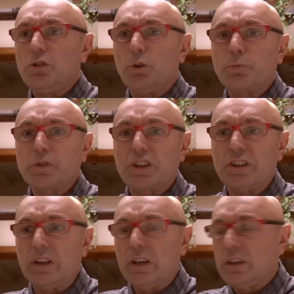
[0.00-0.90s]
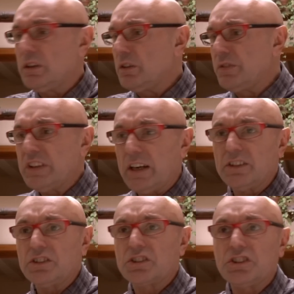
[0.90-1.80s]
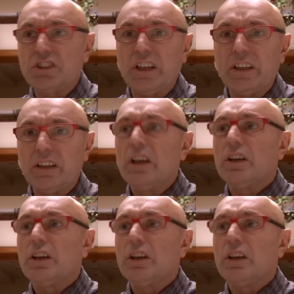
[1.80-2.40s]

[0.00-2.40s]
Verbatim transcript: dobrze y, wydany, czy źle.